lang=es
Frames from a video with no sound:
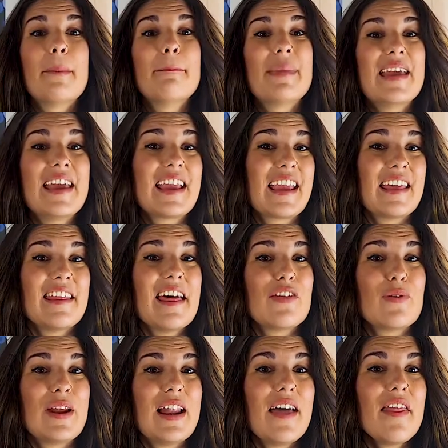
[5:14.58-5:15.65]
Me he
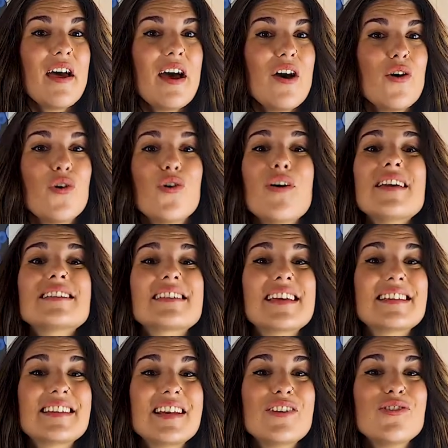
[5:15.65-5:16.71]
quedado helada o
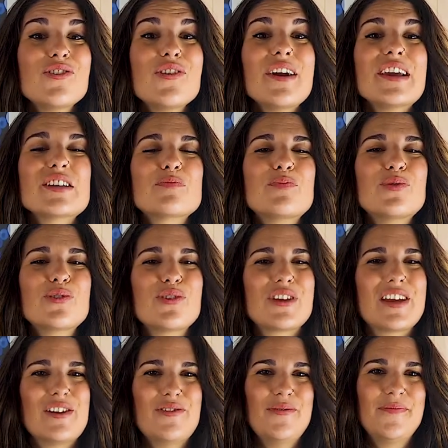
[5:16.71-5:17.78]
este chico es puro
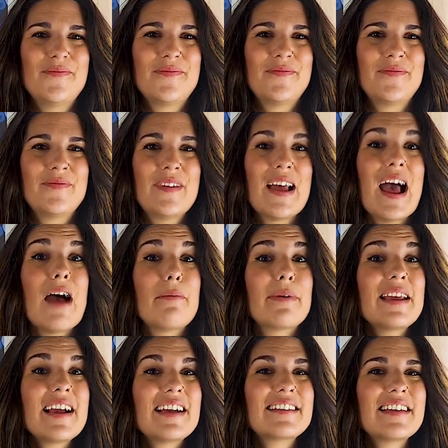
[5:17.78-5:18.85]
hielo.
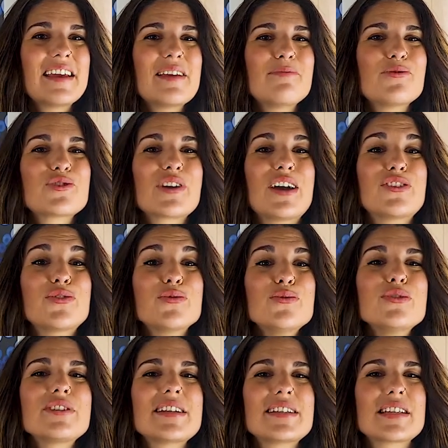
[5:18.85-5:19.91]
Abrígate y busca tú
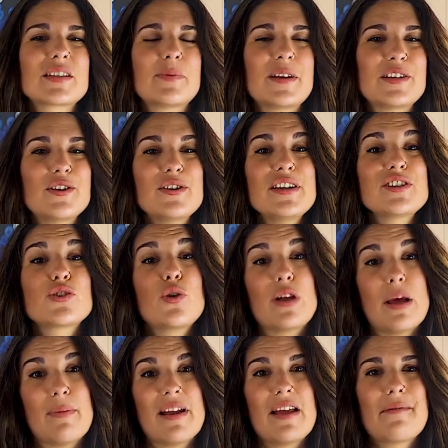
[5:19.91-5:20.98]
otras expresiones con
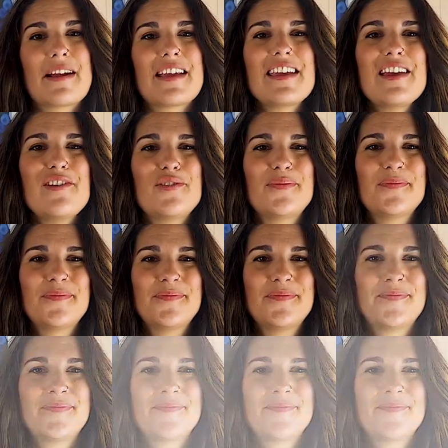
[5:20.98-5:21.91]
la palabra hielo.